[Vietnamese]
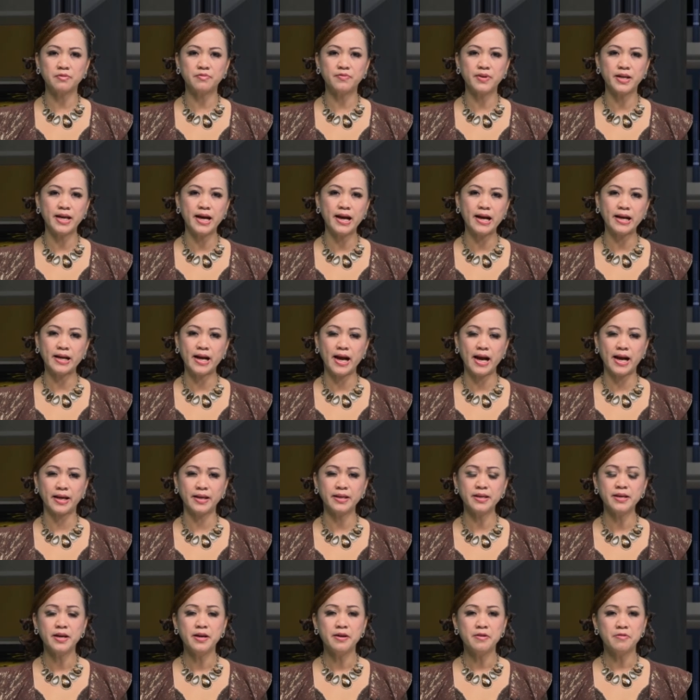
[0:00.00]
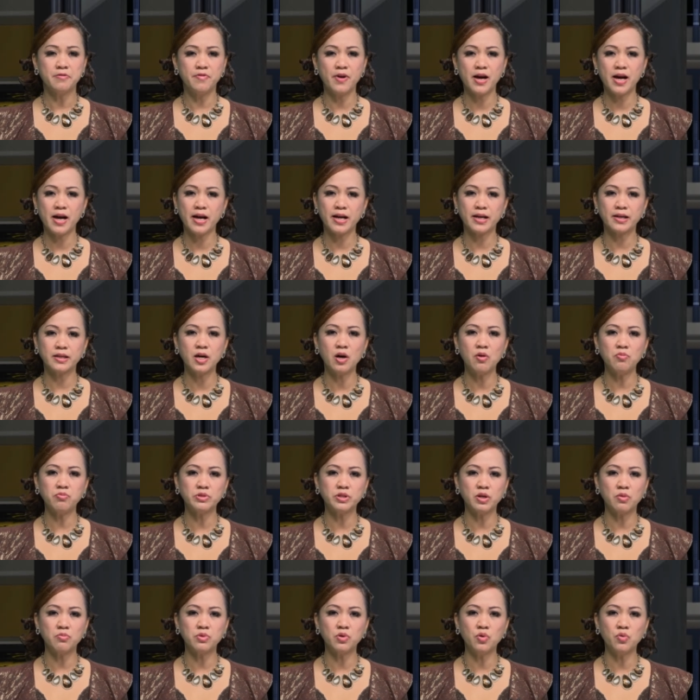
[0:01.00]
về hàng hải và hàng không
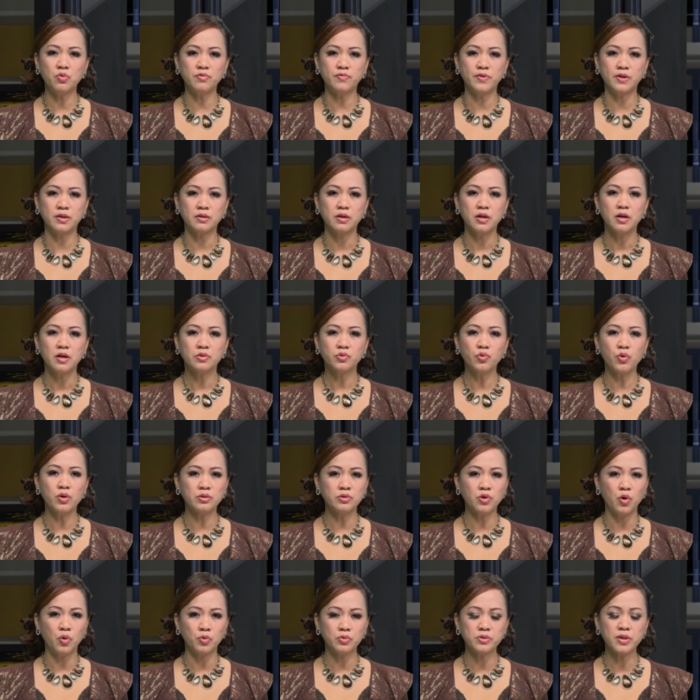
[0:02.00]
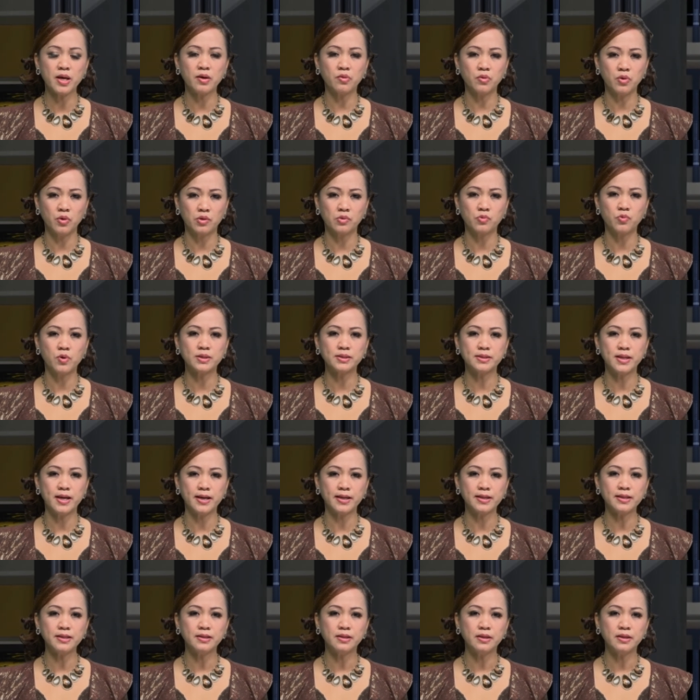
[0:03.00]
trong khu vực tuân thủ theo luật quốc tế.